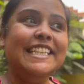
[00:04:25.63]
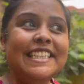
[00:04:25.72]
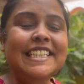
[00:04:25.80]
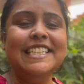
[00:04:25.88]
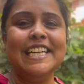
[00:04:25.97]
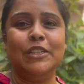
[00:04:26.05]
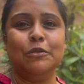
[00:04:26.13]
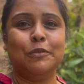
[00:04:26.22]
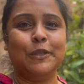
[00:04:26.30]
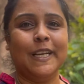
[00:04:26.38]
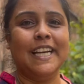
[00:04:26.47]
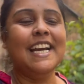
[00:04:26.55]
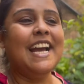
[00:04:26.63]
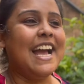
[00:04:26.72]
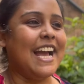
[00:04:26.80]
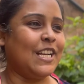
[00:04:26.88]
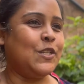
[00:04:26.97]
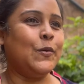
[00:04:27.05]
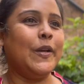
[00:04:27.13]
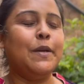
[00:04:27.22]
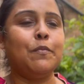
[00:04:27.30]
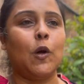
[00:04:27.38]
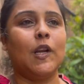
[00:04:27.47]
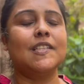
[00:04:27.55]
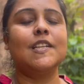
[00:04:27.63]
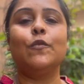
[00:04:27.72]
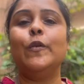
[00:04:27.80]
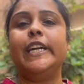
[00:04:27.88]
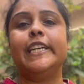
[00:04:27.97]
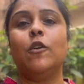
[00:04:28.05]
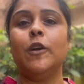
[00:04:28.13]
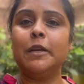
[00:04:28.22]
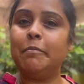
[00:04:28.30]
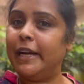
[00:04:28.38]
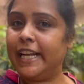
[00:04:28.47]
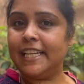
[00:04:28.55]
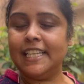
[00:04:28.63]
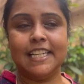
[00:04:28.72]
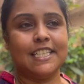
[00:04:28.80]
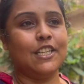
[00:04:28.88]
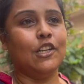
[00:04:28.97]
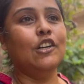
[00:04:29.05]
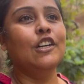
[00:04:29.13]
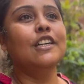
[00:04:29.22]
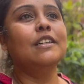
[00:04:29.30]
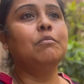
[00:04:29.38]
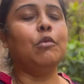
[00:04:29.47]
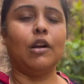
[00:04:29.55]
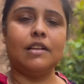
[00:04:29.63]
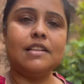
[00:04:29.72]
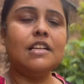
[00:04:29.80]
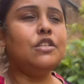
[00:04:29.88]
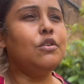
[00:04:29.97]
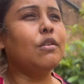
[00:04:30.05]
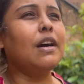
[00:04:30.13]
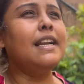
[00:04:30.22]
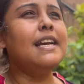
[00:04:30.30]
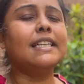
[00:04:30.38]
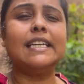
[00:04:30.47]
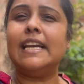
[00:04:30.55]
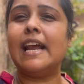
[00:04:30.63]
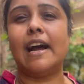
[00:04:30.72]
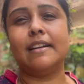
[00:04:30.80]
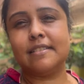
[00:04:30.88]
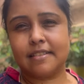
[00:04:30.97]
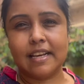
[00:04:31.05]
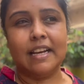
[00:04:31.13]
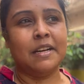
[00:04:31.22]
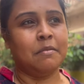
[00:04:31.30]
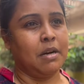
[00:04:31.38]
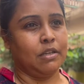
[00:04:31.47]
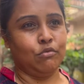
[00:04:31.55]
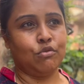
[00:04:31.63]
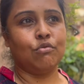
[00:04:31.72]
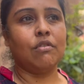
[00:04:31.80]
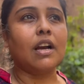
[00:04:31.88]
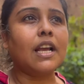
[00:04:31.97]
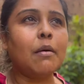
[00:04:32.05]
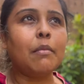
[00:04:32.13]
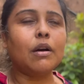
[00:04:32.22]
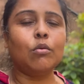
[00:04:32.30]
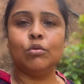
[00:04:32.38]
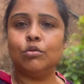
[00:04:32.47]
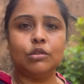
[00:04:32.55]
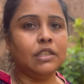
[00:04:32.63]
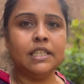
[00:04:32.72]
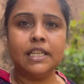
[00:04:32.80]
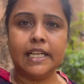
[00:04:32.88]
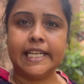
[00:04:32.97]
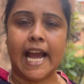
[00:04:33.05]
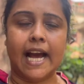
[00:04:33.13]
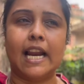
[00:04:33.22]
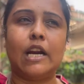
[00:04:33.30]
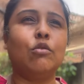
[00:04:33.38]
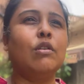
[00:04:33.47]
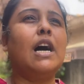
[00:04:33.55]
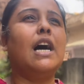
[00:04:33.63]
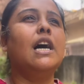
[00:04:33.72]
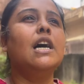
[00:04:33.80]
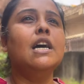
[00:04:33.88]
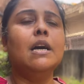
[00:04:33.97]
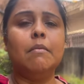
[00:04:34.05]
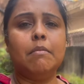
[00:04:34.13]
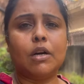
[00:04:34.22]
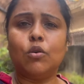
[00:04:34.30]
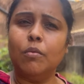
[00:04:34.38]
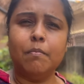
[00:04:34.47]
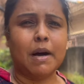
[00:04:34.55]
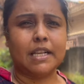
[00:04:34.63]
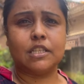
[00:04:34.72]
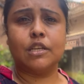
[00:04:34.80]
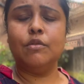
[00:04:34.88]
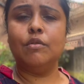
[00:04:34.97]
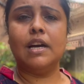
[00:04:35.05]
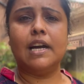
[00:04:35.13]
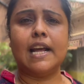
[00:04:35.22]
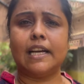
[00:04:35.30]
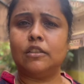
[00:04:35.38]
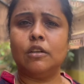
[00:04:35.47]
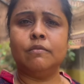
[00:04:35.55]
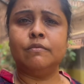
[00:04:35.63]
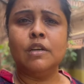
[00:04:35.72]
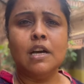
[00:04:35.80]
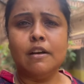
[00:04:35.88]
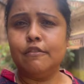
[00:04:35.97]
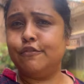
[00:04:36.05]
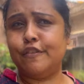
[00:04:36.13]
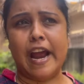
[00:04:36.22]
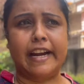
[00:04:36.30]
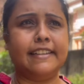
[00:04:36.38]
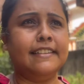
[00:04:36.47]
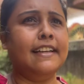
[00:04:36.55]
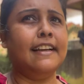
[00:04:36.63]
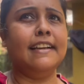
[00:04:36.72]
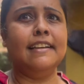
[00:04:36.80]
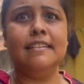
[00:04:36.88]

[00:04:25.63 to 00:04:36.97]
নিজের ওপরে অ্যাকচুয়ালি পলাশদার ওয়েটটা অনেক বেড়ে গিয়েছিল পলাশদা চিরকালই একটা লার্জ স্কেলের মানুষ ওনাকে আমরা কোনো দিনই এই ট্যাংলা রোগা বা খুব মাস্কিউলার একদম ফ্যাট নেই